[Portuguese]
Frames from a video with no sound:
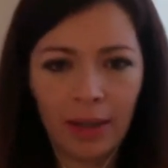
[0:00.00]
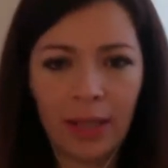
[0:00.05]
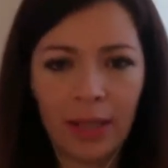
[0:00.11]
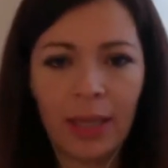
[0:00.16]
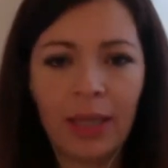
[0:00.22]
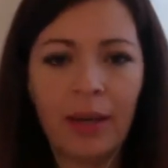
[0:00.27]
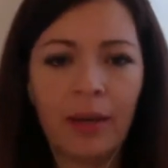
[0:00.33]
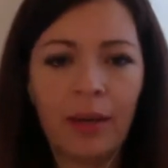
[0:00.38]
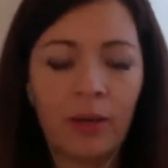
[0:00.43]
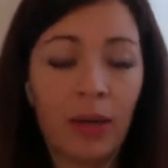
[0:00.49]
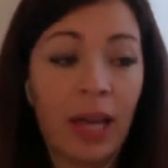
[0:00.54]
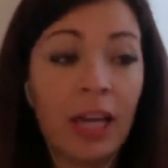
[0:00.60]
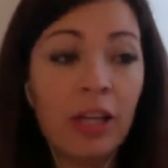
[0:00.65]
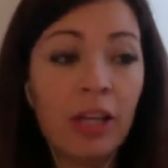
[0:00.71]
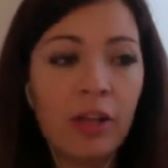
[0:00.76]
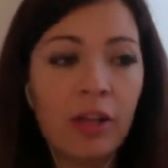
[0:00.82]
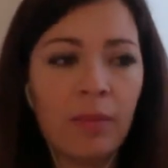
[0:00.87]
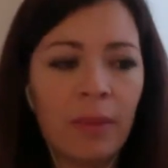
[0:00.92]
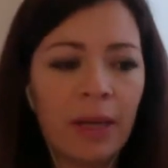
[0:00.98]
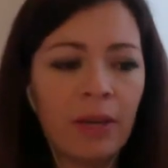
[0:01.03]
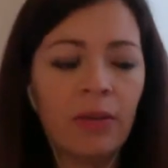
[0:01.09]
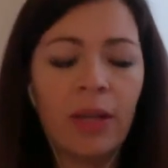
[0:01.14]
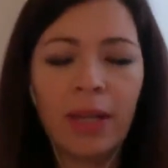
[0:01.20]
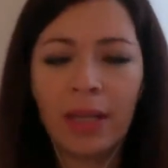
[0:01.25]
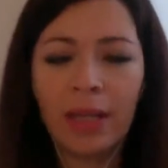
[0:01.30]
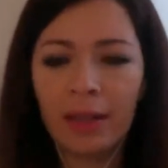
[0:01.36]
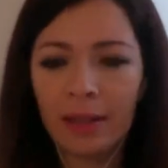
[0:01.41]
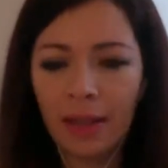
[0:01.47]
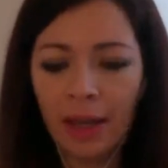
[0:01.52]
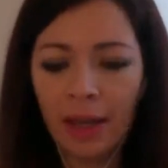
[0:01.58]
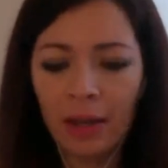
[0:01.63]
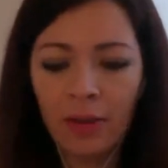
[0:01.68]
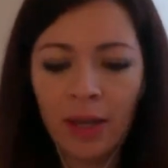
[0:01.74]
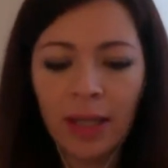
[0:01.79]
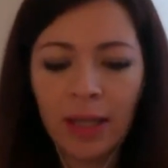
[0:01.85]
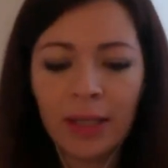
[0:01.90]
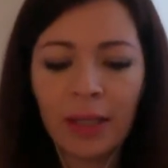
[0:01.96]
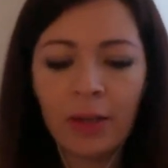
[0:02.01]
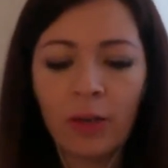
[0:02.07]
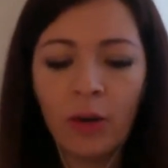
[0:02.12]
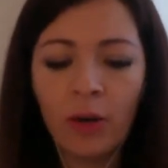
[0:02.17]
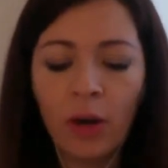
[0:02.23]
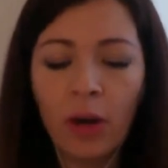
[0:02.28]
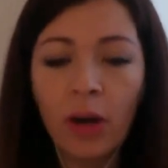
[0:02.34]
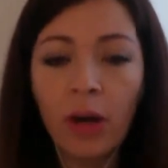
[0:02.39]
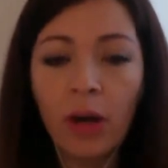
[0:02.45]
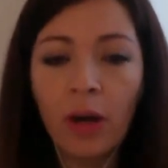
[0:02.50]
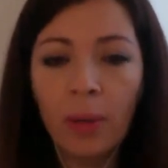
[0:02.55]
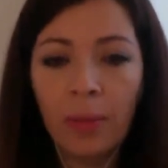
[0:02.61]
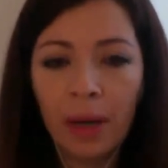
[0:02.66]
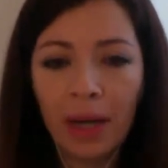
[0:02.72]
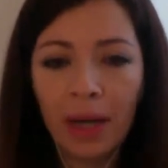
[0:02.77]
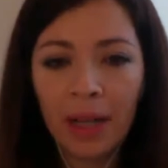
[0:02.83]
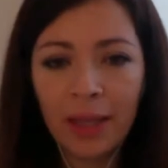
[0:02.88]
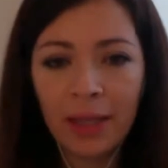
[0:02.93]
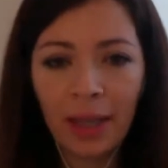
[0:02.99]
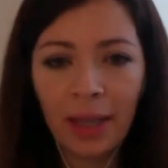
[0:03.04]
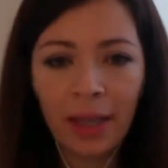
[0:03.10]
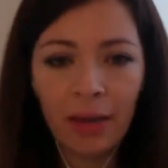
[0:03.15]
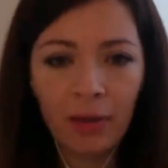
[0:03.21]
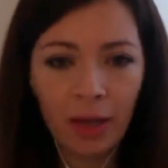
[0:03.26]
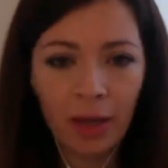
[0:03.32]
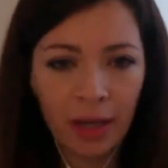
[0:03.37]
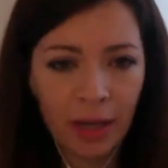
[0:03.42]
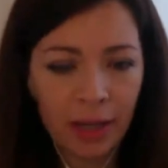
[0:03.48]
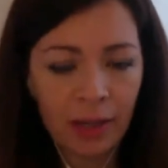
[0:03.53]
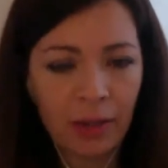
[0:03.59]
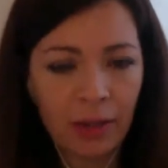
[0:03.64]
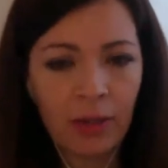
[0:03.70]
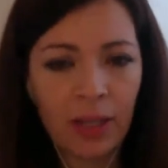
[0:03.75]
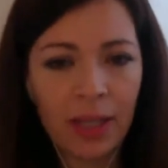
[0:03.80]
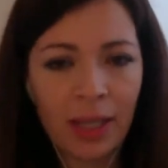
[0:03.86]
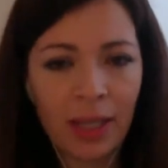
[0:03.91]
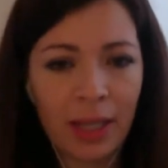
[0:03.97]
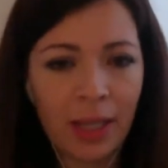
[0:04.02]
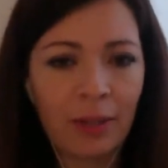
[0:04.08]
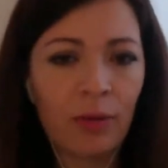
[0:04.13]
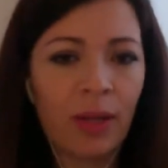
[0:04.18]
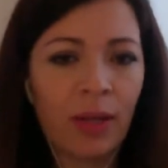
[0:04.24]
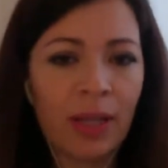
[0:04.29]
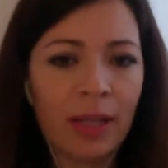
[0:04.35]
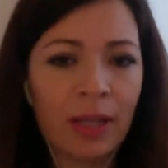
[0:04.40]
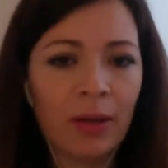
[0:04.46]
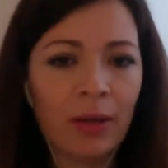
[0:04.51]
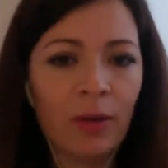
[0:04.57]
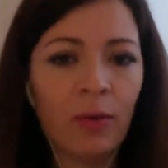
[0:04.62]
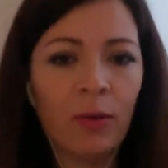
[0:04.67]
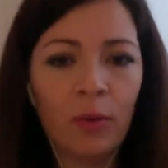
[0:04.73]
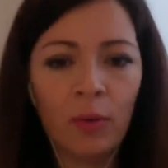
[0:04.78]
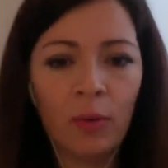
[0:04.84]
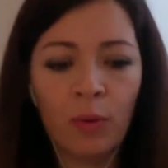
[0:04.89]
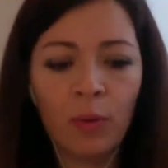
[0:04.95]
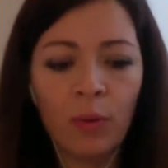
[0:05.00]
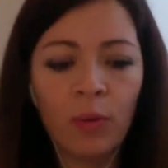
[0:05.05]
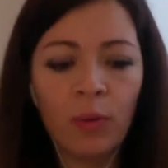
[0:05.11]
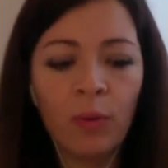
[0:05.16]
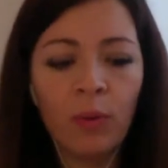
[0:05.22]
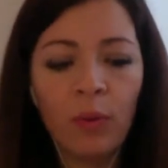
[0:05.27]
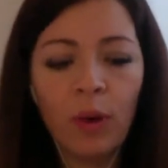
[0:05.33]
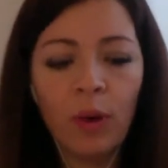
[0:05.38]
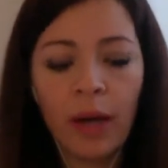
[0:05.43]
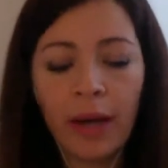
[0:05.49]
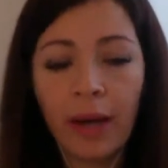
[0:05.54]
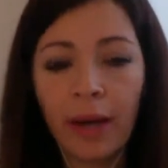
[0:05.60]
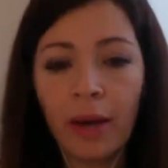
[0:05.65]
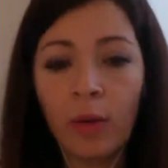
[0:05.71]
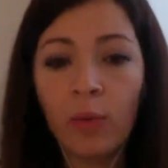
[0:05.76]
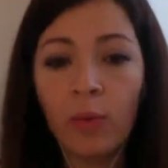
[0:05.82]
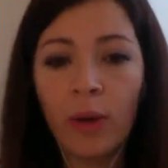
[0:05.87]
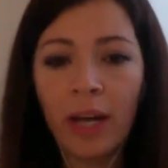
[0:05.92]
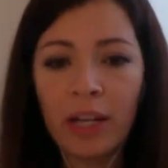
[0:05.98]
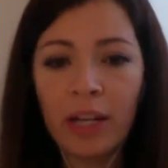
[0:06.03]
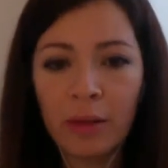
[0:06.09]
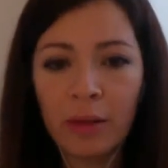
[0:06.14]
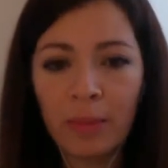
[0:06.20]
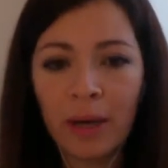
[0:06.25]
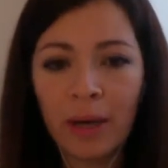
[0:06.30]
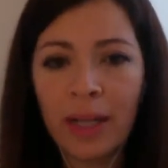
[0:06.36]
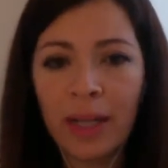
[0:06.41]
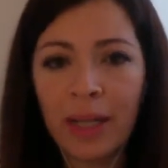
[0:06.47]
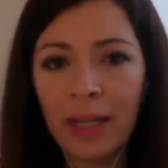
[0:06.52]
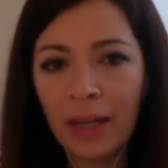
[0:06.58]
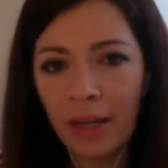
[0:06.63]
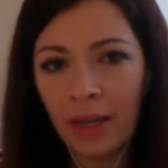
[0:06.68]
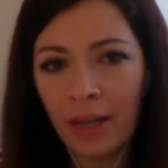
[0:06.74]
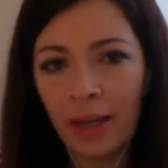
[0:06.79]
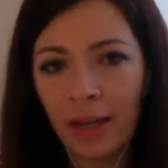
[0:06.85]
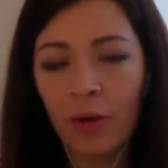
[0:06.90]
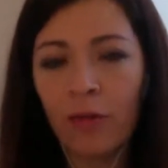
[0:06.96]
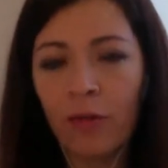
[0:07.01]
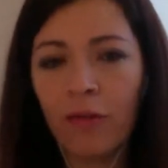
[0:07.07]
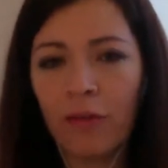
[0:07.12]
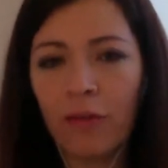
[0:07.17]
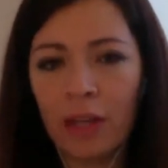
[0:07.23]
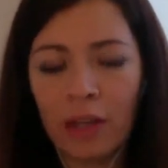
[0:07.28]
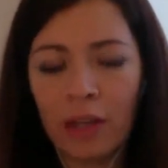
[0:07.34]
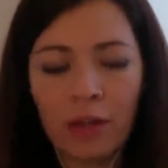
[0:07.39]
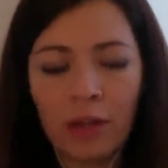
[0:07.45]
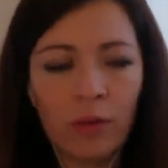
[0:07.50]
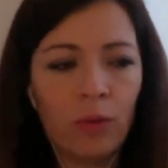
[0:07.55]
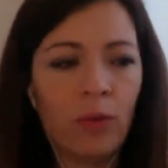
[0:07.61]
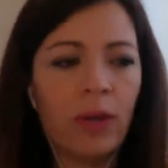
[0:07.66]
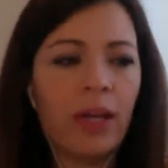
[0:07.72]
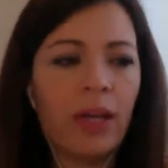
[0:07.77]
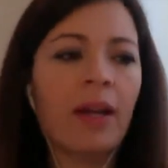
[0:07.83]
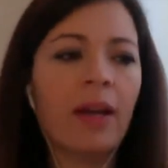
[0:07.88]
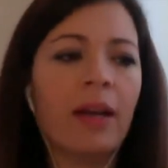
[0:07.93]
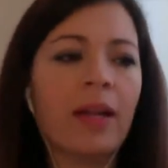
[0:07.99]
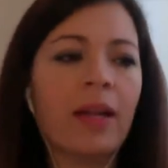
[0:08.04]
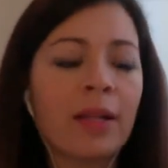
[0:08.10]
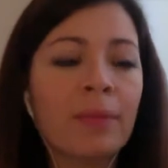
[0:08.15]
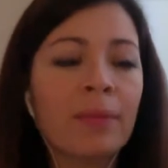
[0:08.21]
Seria rendimentos que tem no exterior para estar regularizando essa situação com é, o HMRC, que é o fisco inglês.